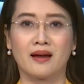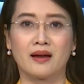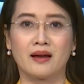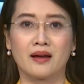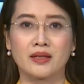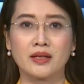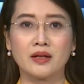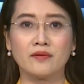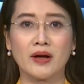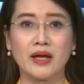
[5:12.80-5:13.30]

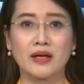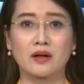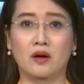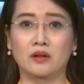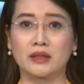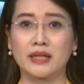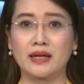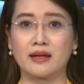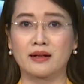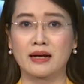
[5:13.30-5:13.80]
Như vậy có
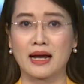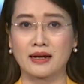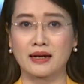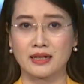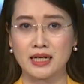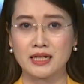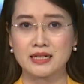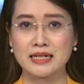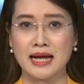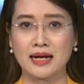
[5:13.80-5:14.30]
thể khẳng
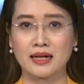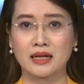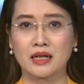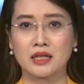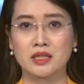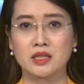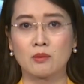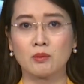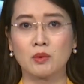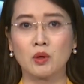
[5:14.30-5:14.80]
định rằng
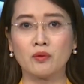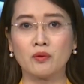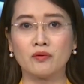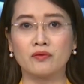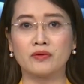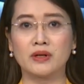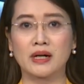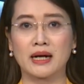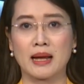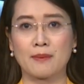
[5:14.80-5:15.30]
trong lúc
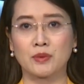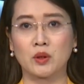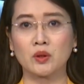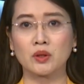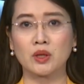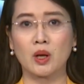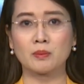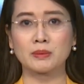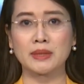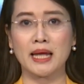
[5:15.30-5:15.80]
vừa làm tốt
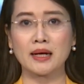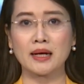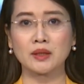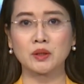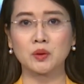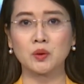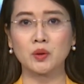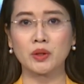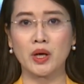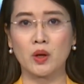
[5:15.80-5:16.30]
công tác
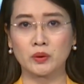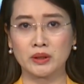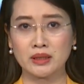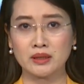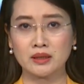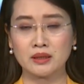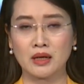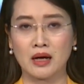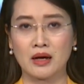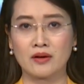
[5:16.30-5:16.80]
thu hút đầu
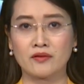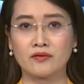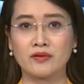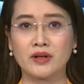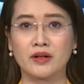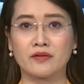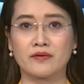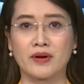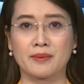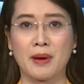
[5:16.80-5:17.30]
tư,
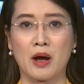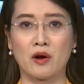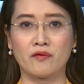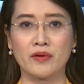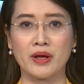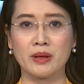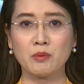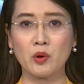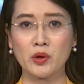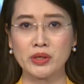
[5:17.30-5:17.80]
vừa phải bảo
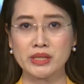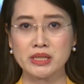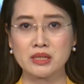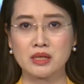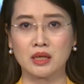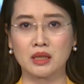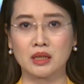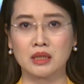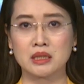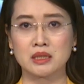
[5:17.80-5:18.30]
vệ môi
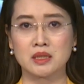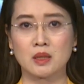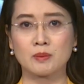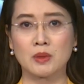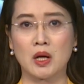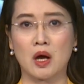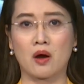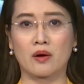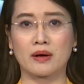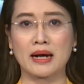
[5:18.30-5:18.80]
trường, trong
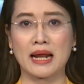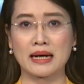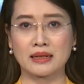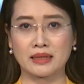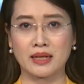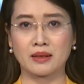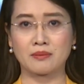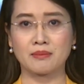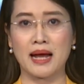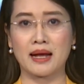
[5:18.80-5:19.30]
đó đặt
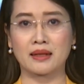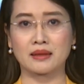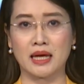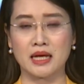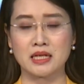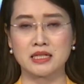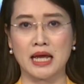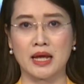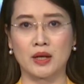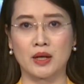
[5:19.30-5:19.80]
tính mạng
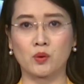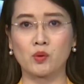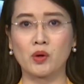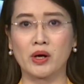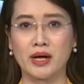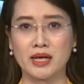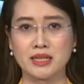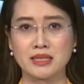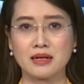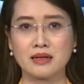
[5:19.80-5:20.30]
tài sản của
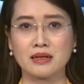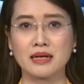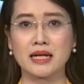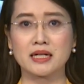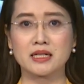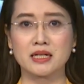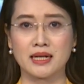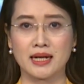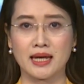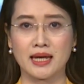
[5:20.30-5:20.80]
người dân
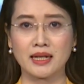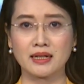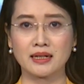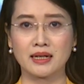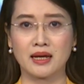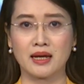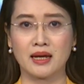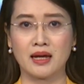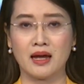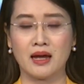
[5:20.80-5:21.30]
lên trên hết.
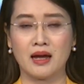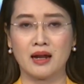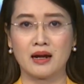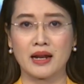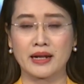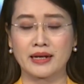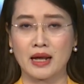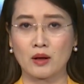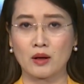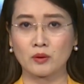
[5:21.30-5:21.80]

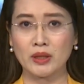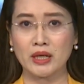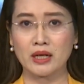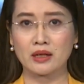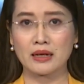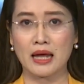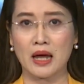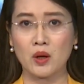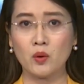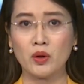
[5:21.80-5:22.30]
Lãnh đạo tỉnh
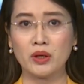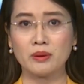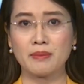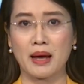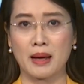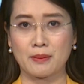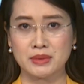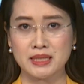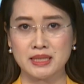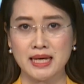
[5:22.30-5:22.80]
đã luôn
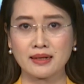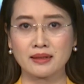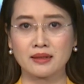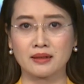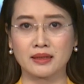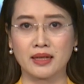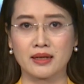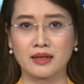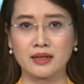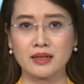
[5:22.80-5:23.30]
bám sát thực
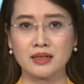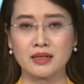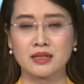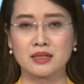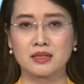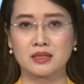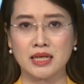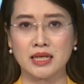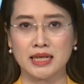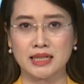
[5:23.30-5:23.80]
tế,
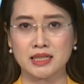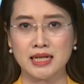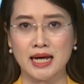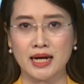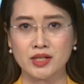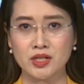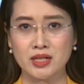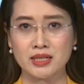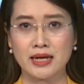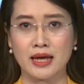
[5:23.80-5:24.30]
sẵn sàng
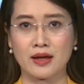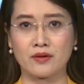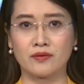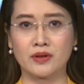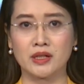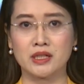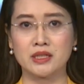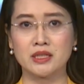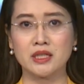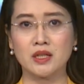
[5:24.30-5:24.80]
chia sẻ
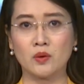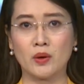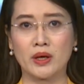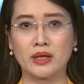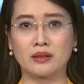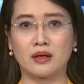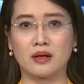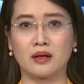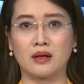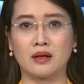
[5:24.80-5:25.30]
với dư
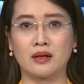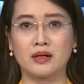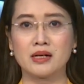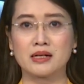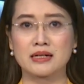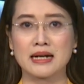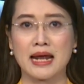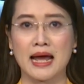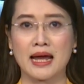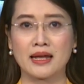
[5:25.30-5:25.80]
luận,
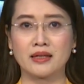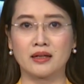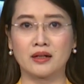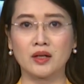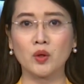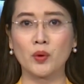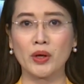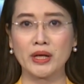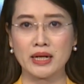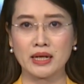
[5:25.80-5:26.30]
đưa ra những
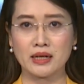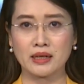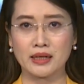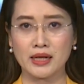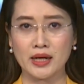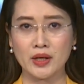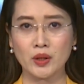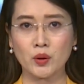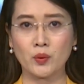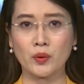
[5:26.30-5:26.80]
quyết định
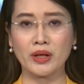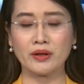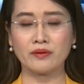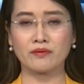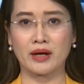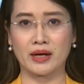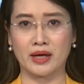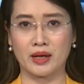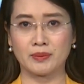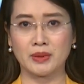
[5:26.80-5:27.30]
kiên quyết
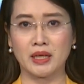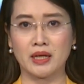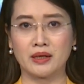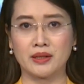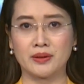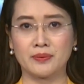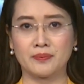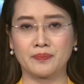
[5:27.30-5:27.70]
và kịp thời.